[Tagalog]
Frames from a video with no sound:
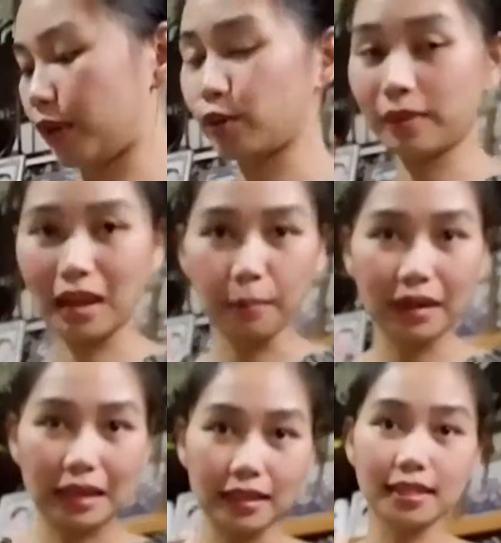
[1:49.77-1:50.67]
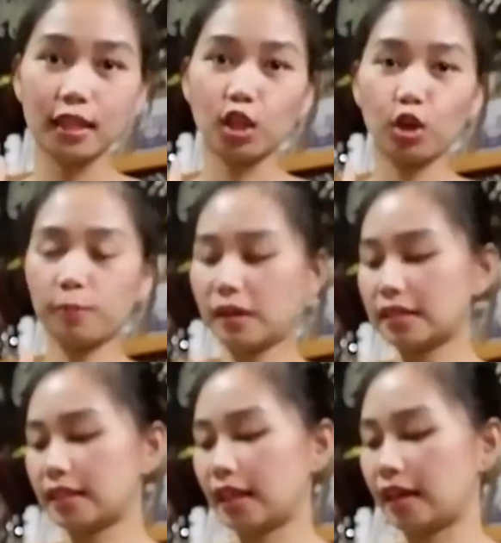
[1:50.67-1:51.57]
Pero malaman natin sa loob
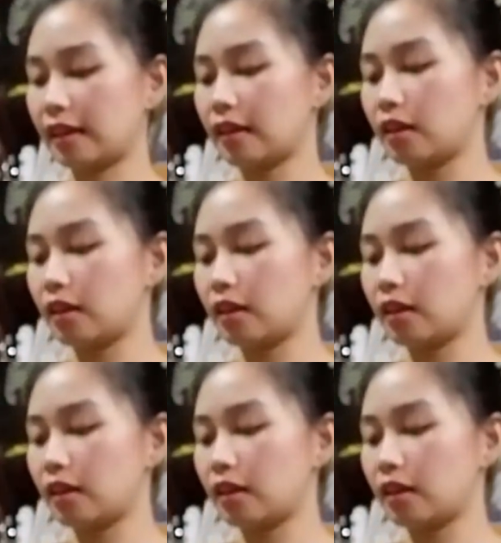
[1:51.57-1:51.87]
kasi